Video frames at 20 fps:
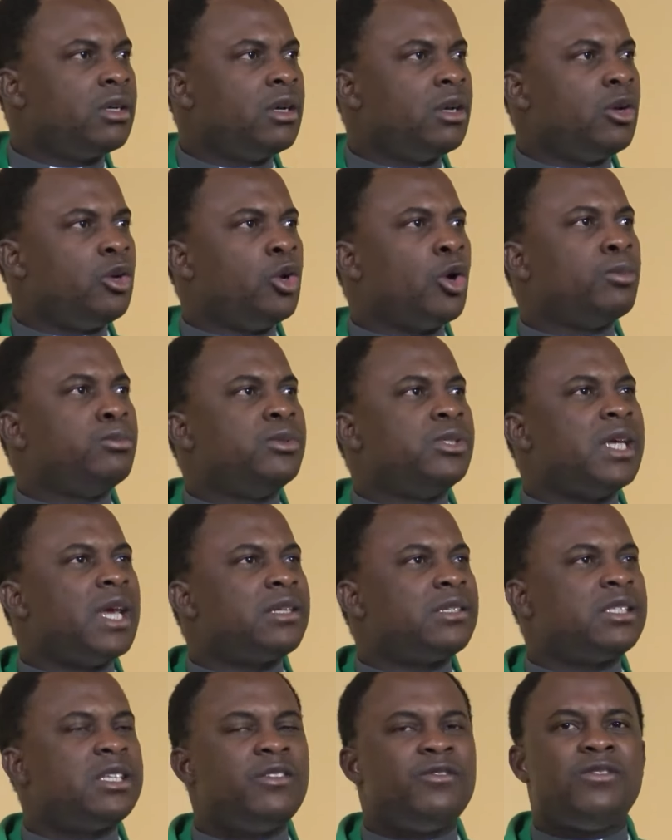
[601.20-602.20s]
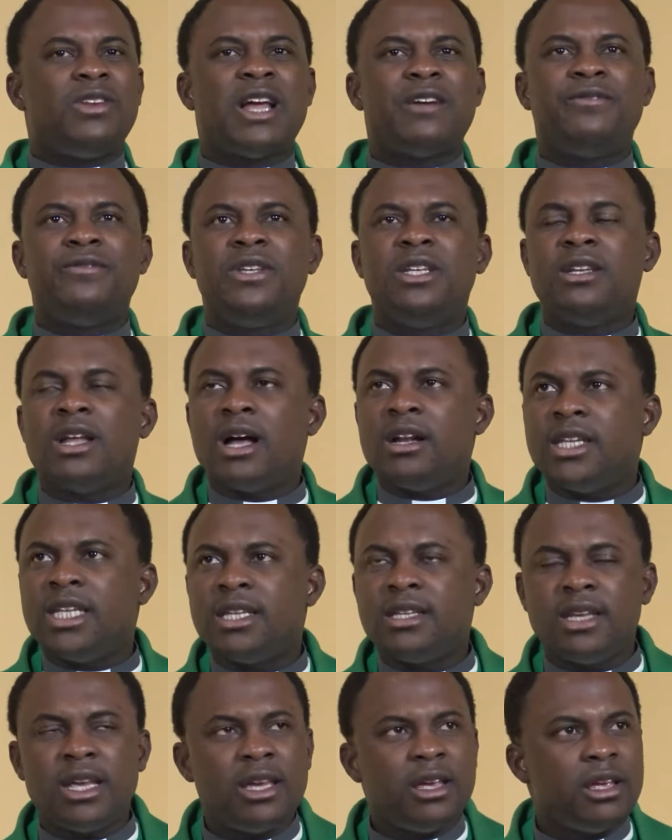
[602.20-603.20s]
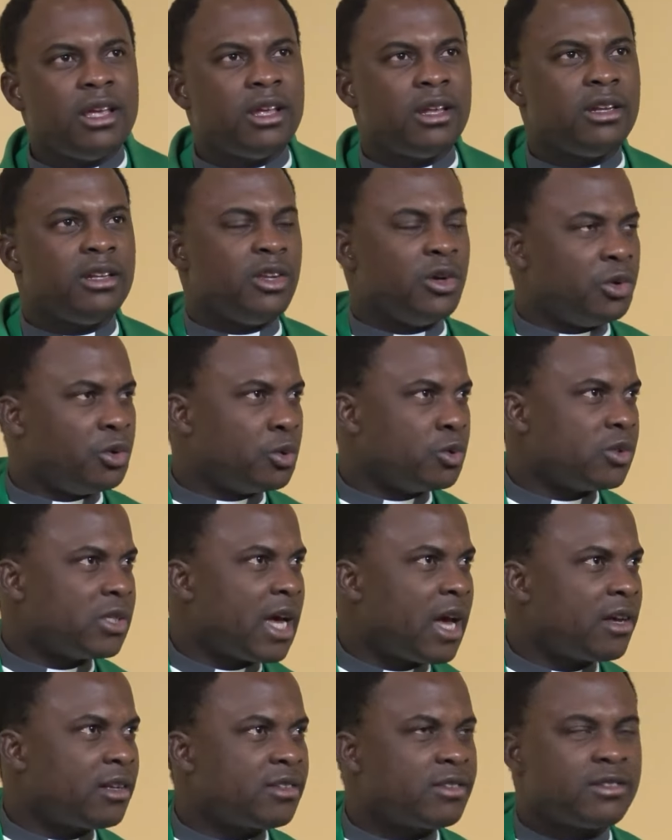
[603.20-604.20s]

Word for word: l'objectif, la finalité de nos actes